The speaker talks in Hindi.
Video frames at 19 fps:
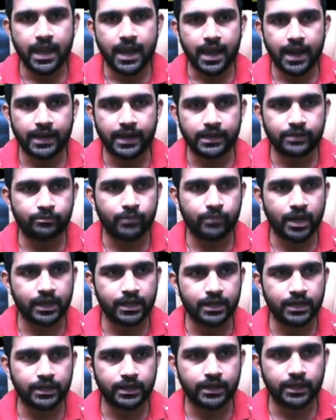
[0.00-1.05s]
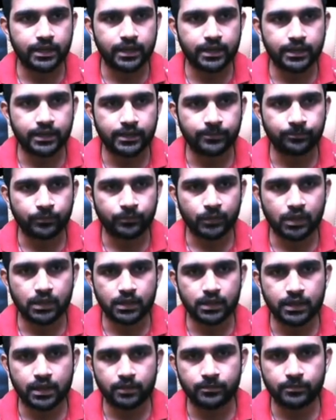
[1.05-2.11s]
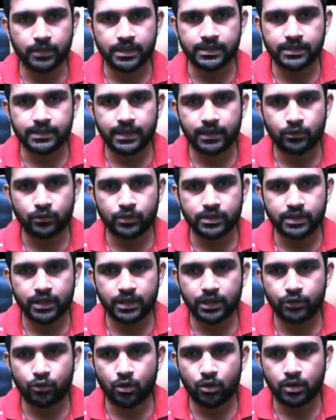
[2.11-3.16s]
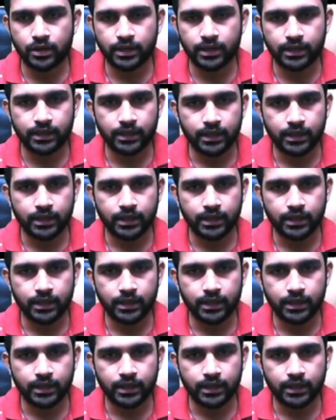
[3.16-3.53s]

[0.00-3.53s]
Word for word: एंड मार्केट कहीं ना कहीं अगर हम इस लाइन को इस तरह ड्रॉ करें